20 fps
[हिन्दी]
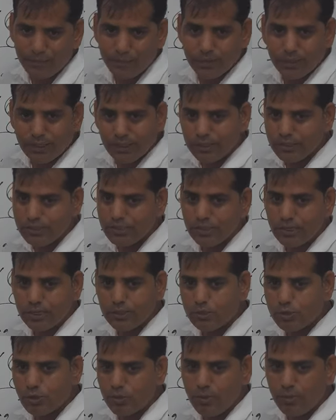इसीलिए
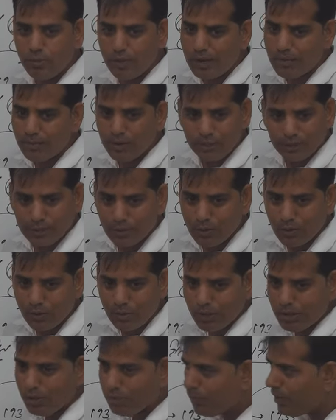जो भी ब्लेम लगता है वो
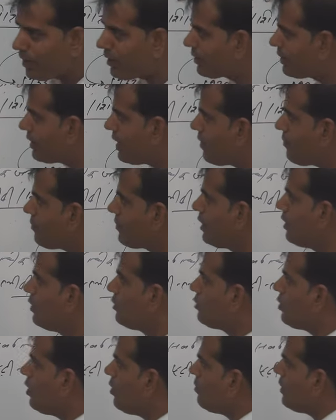हमारे ऊपर लगता है तो
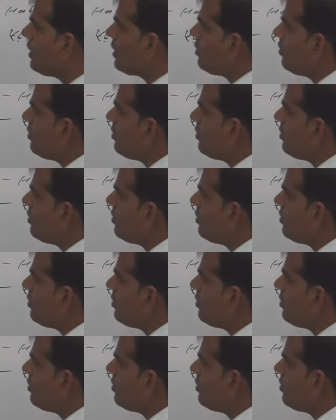हमें क्यों ना